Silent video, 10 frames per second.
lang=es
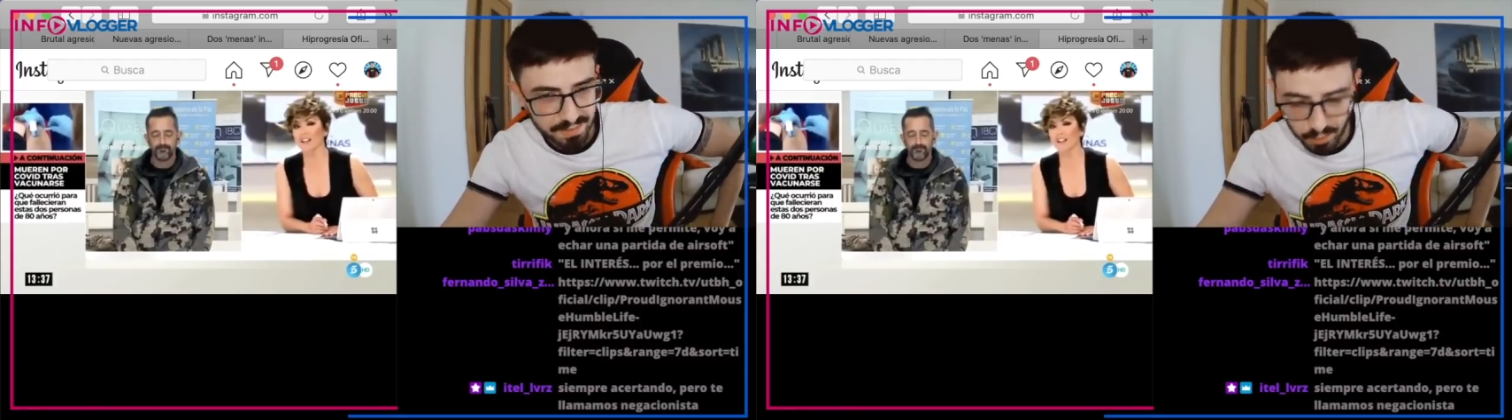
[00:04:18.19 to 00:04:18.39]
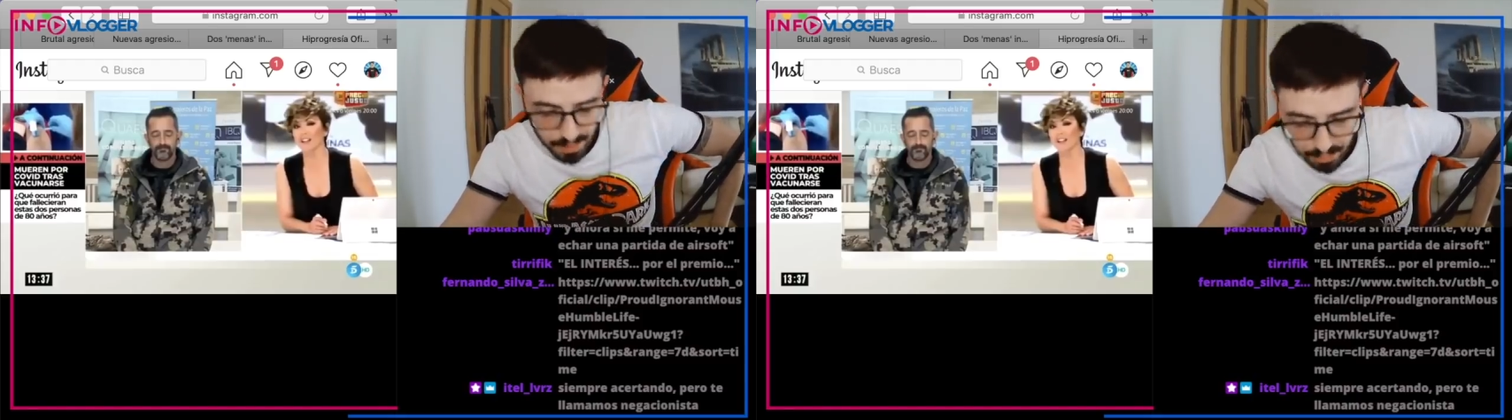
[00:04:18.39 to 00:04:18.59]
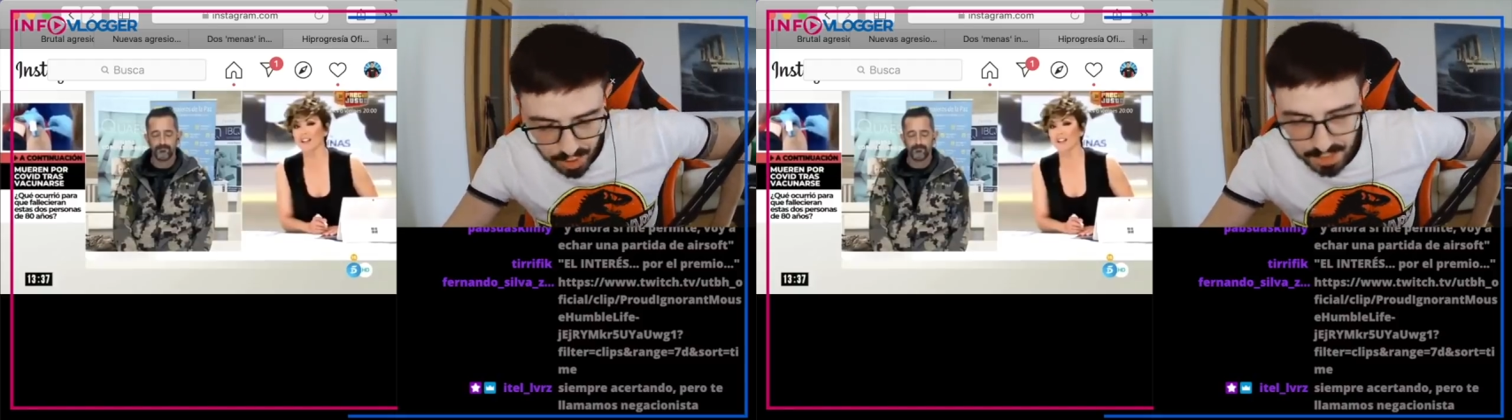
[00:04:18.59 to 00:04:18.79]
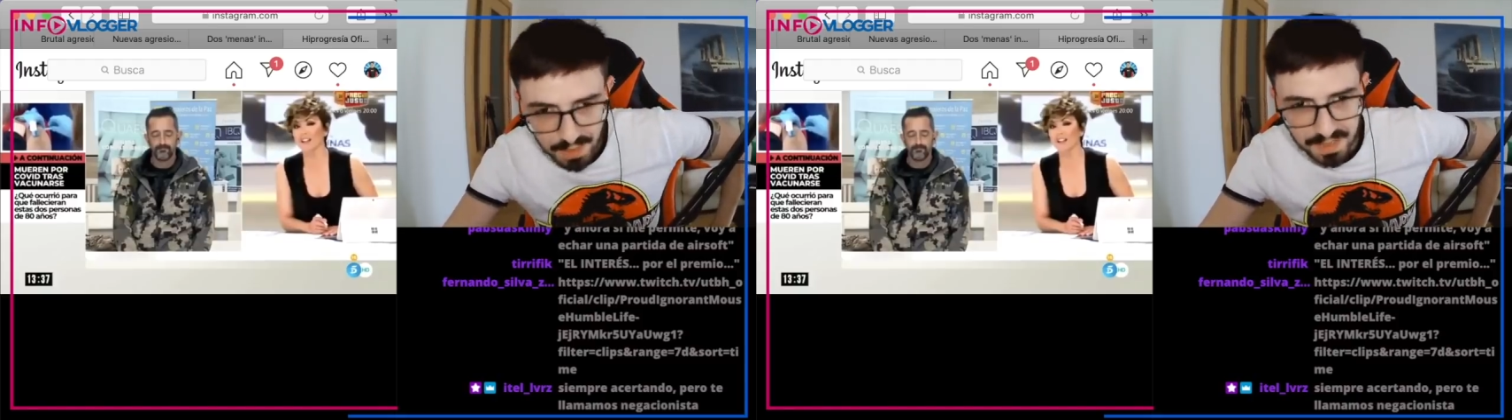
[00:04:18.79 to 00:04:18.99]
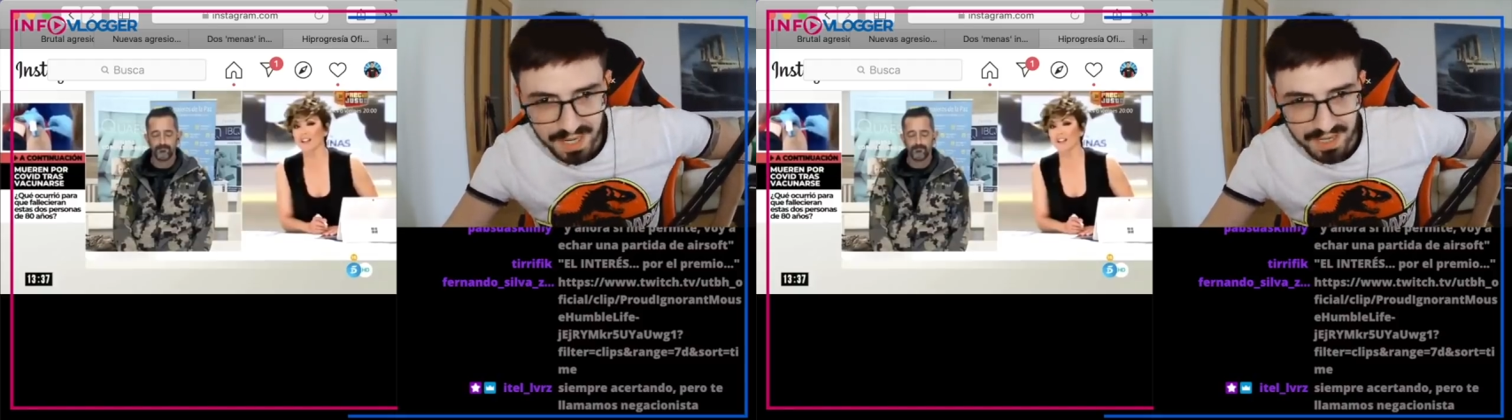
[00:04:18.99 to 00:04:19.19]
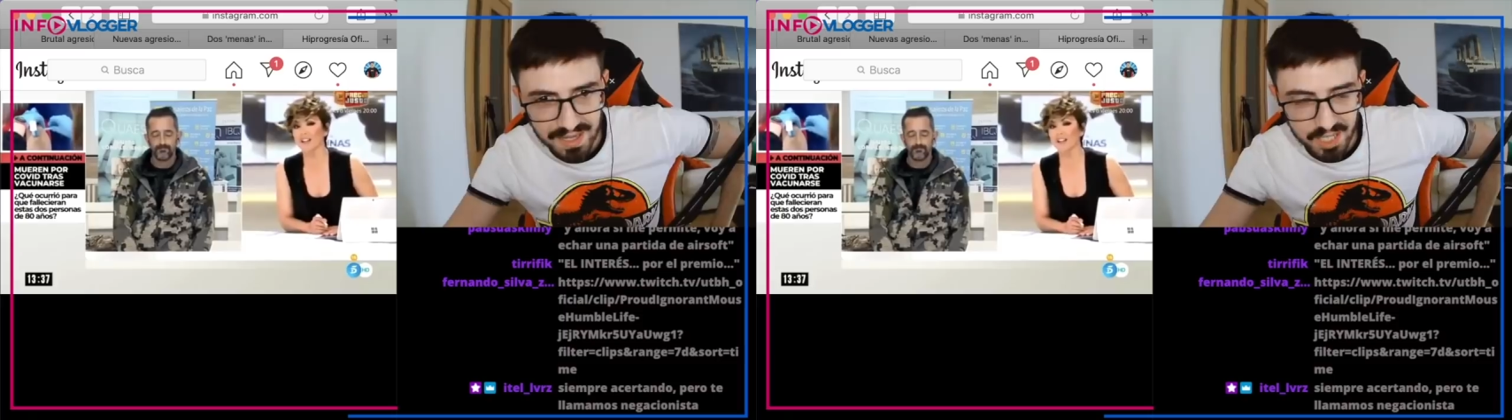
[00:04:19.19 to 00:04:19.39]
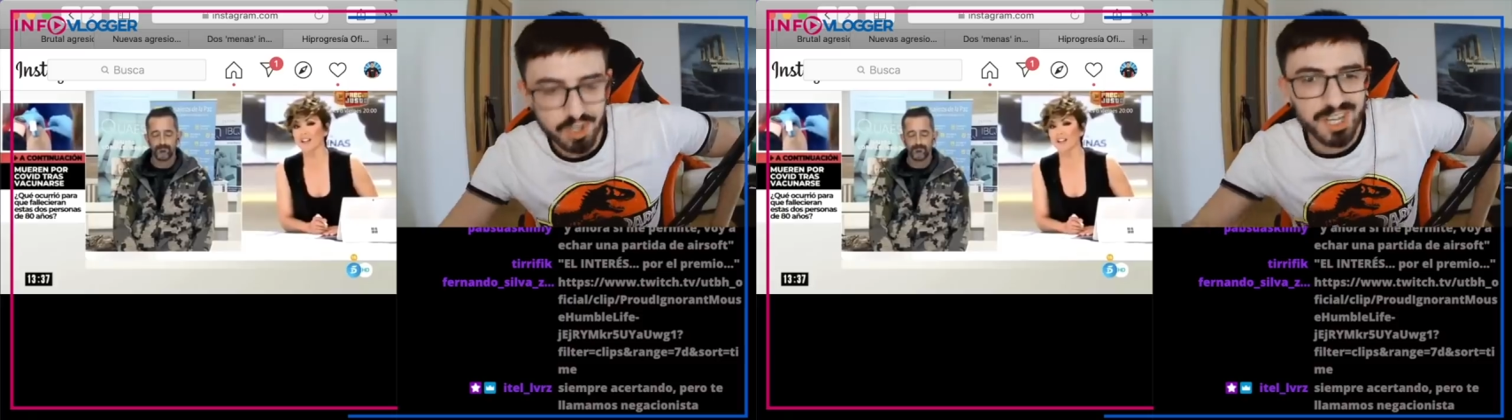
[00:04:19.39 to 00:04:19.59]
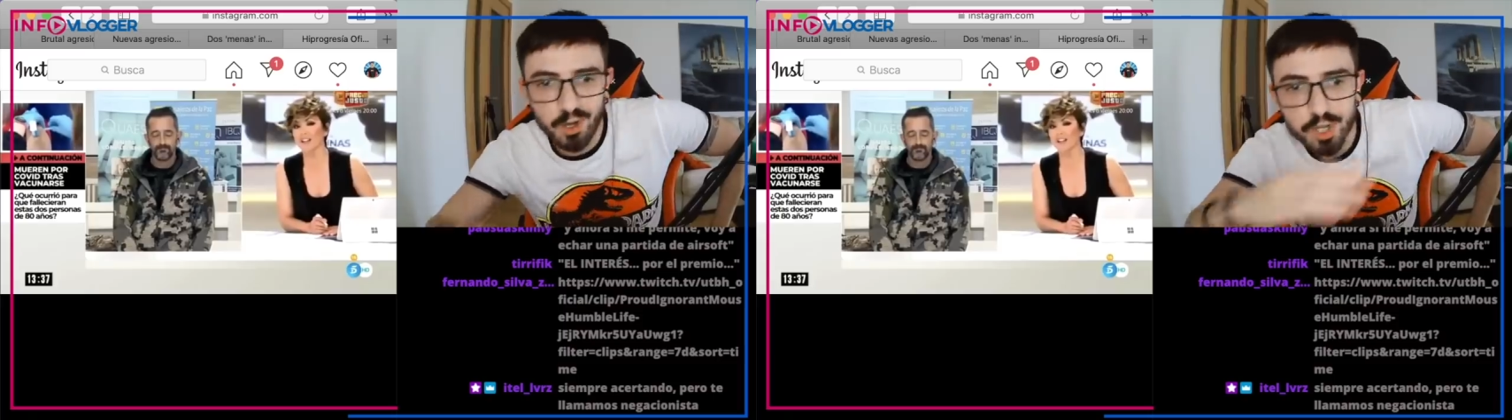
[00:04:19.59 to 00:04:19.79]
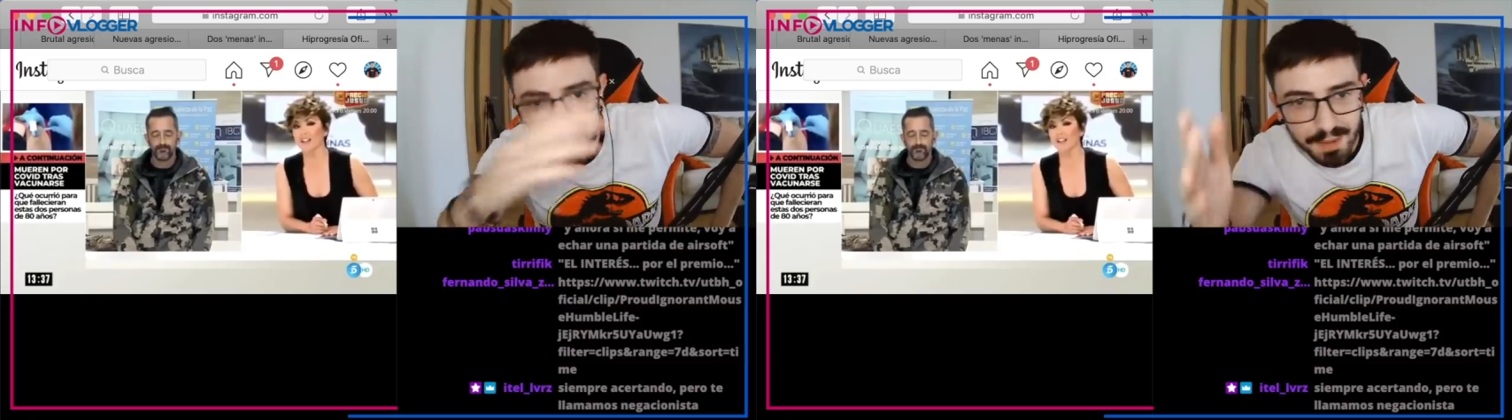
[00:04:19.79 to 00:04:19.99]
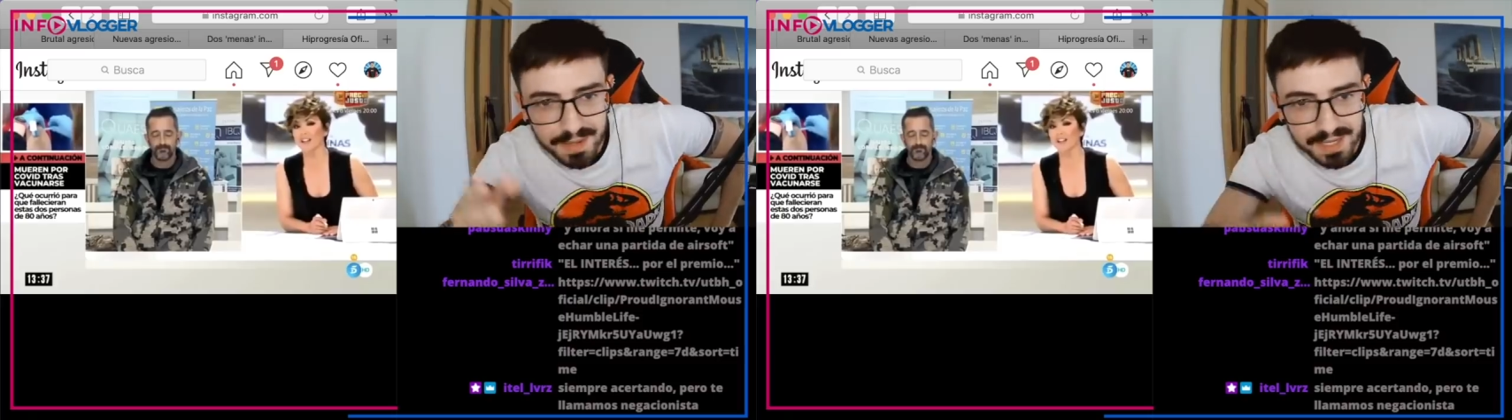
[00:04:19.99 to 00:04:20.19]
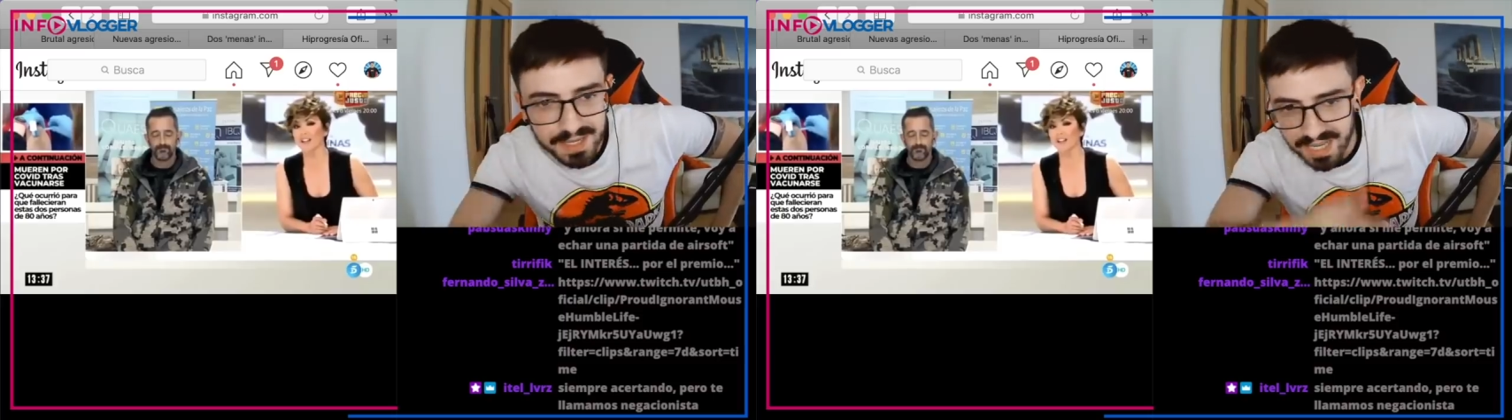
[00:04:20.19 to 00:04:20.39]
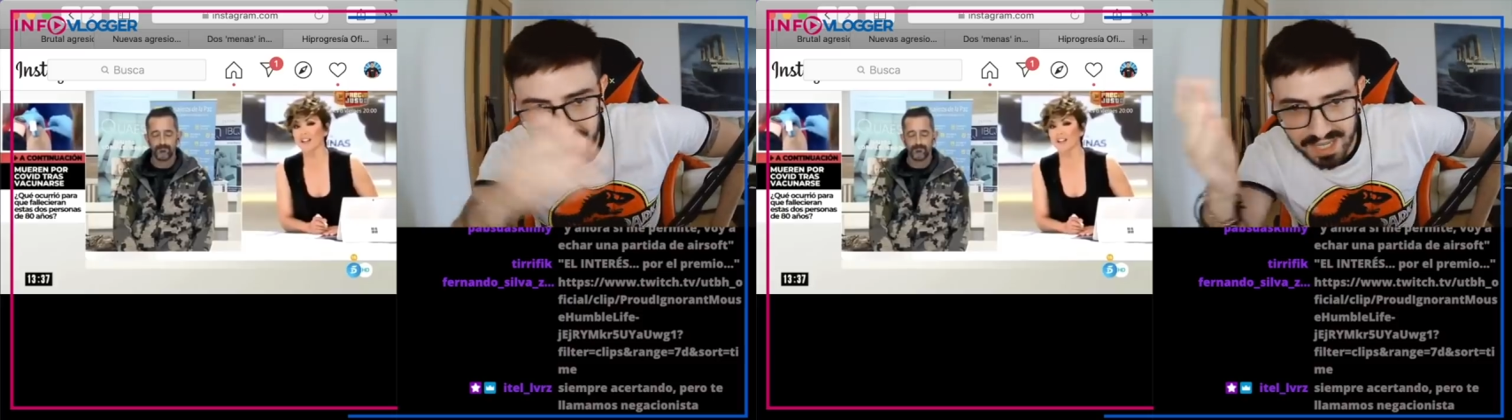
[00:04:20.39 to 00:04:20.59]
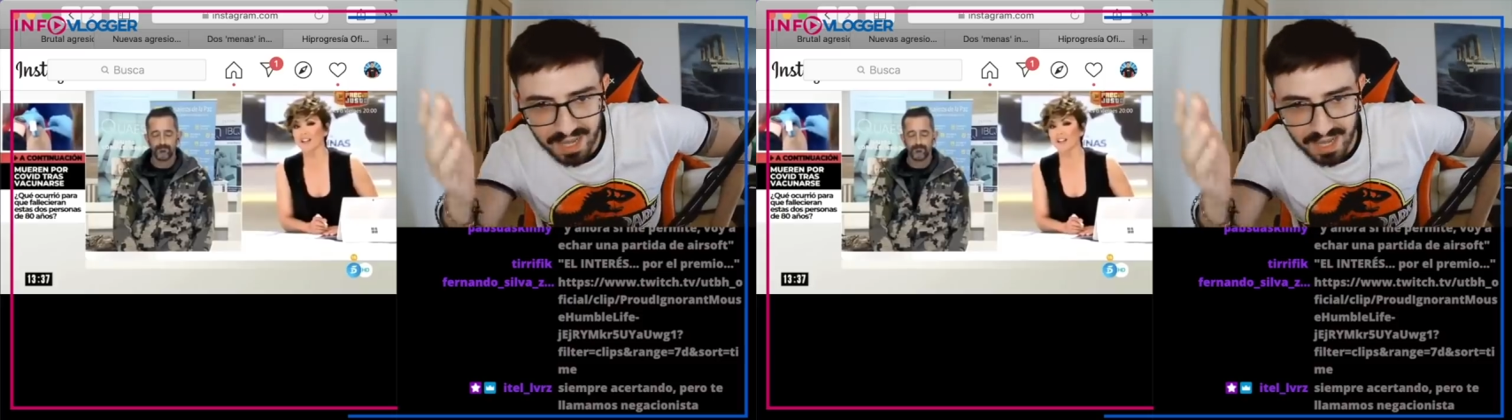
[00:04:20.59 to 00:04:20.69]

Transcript: Pero una putísima mierda. De hecho, es que no sabes ni quién,